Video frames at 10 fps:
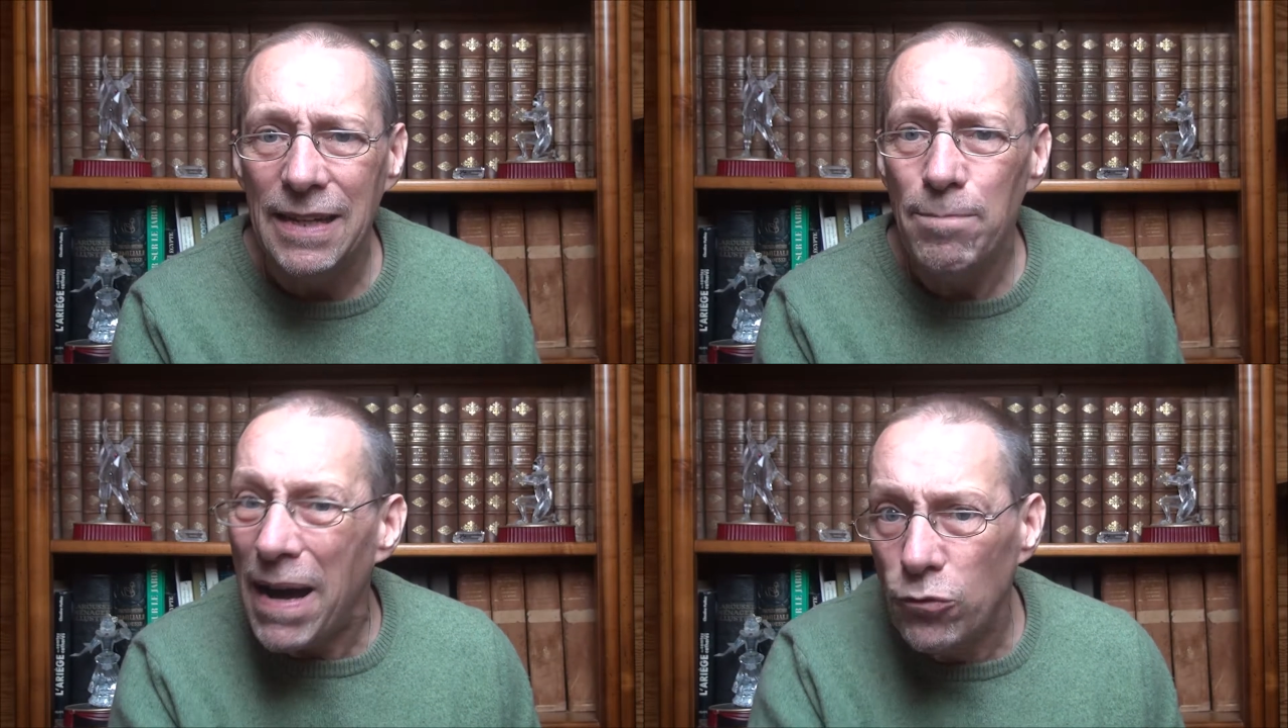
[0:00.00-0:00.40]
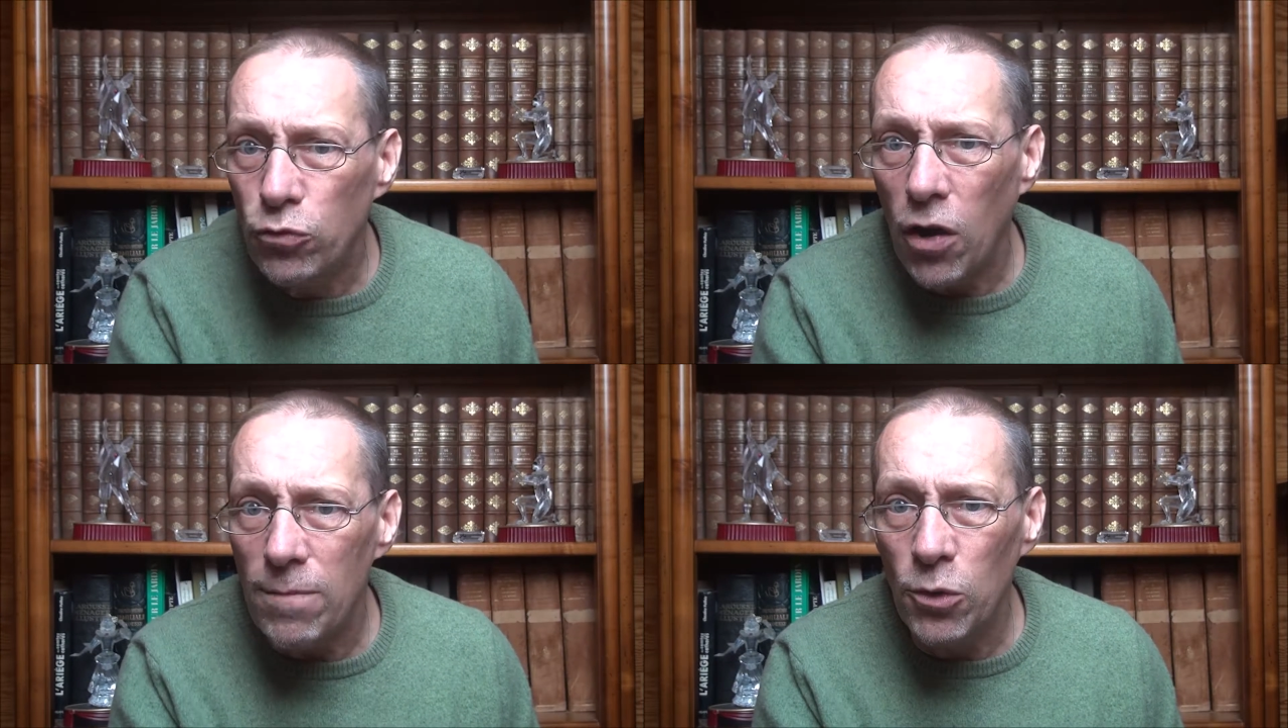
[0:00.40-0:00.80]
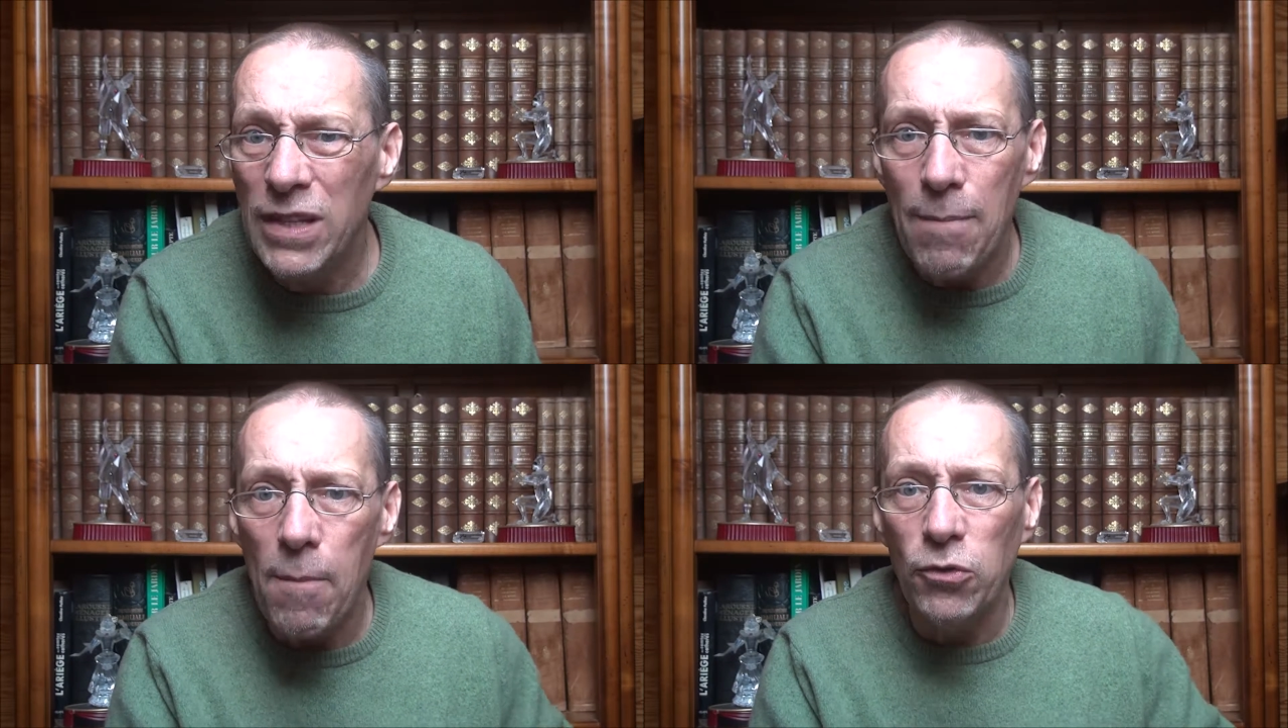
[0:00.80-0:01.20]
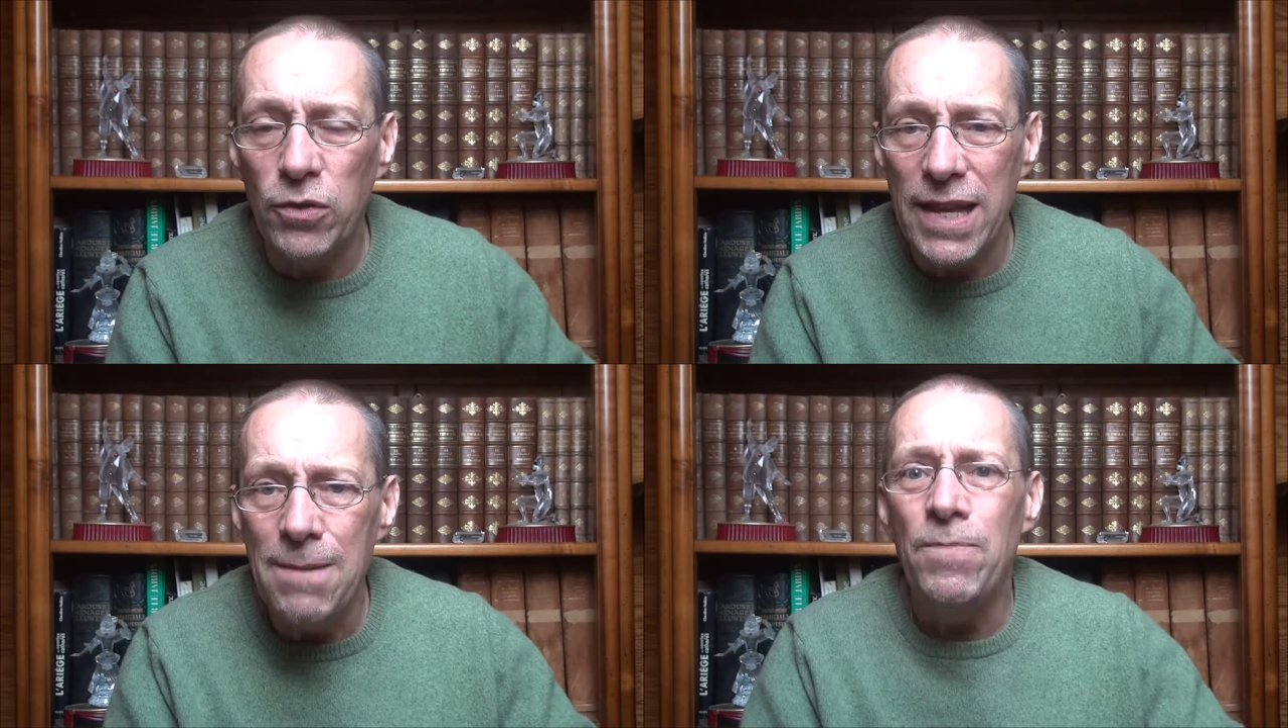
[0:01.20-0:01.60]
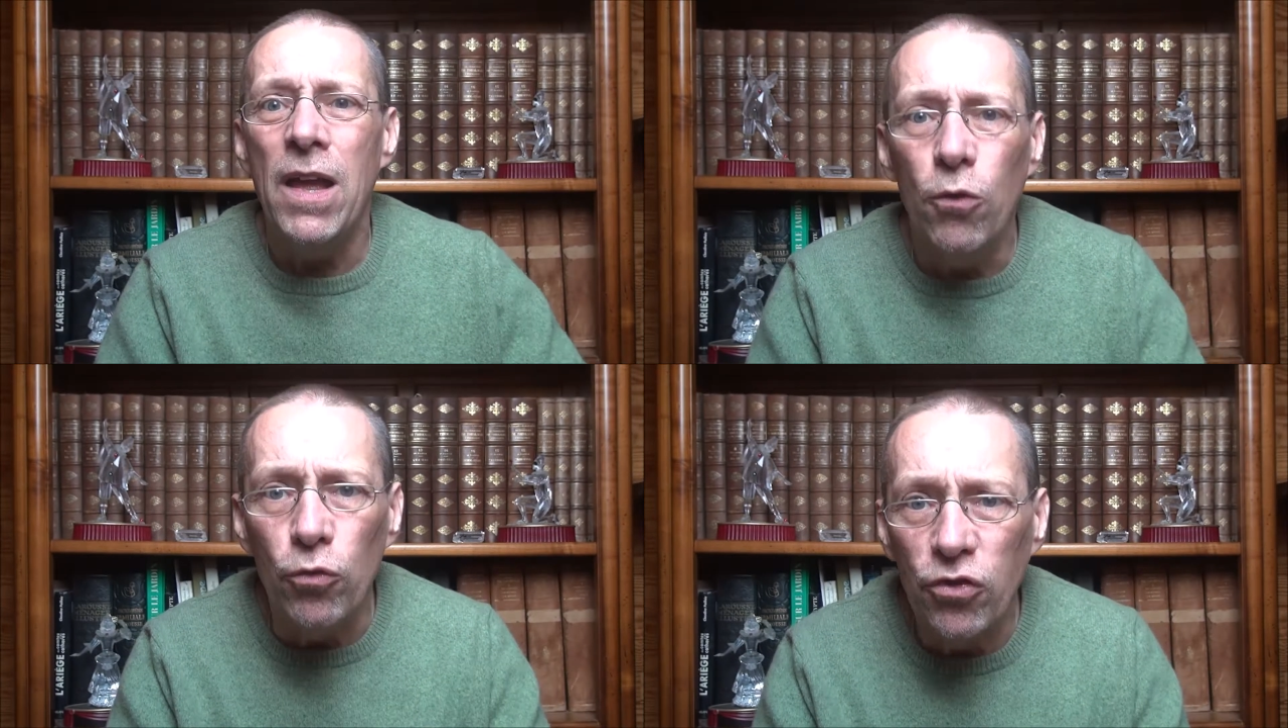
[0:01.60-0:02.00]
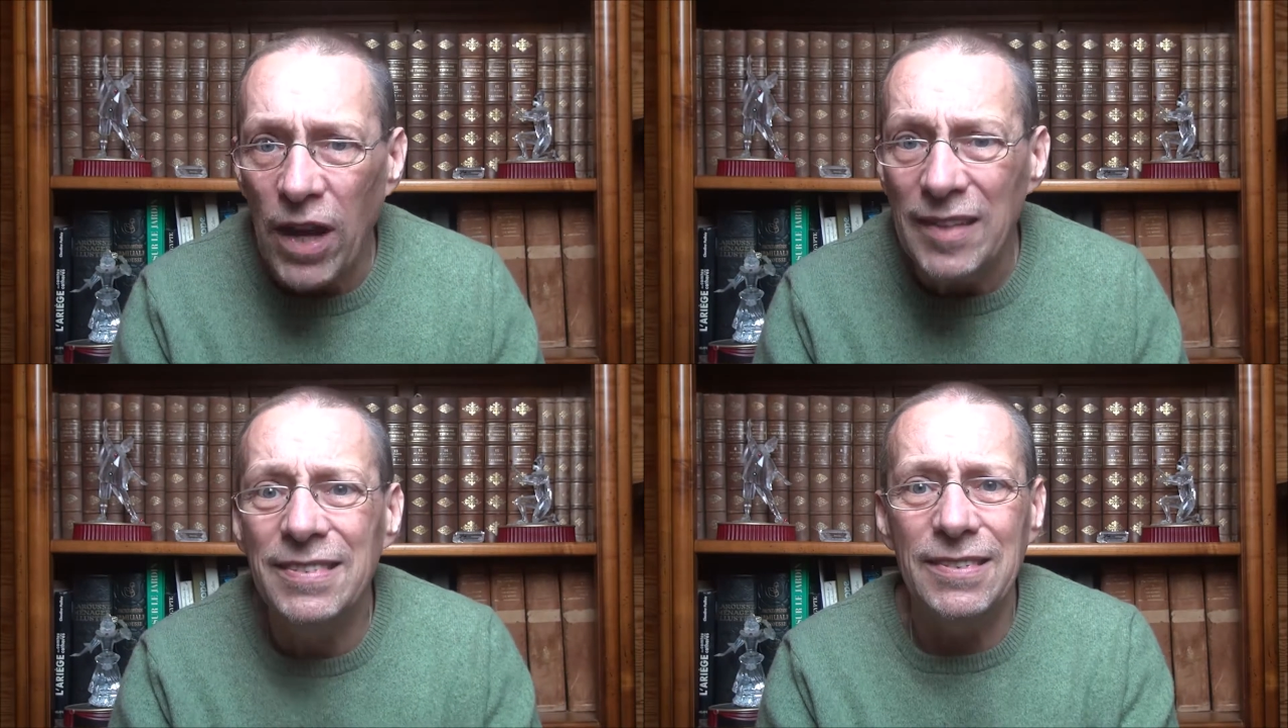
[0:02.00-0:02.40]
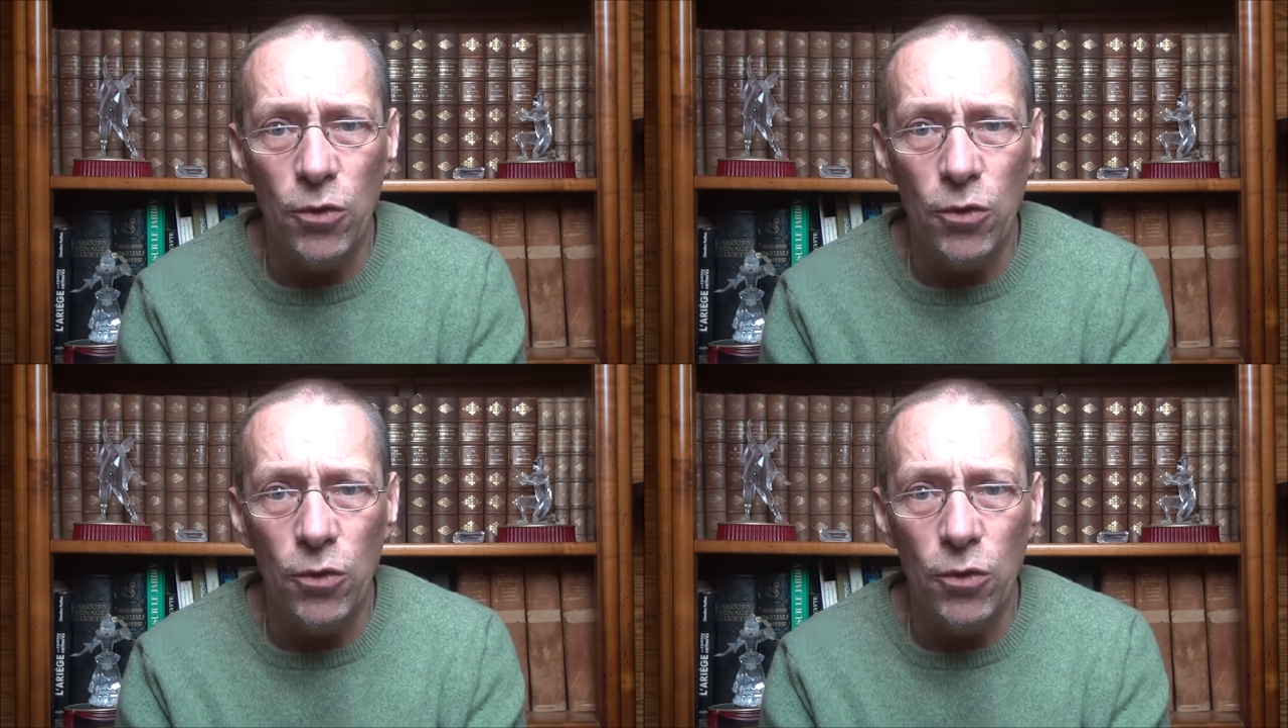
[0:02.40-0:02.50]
Partout dans le monde, à un moment donné, on chasse,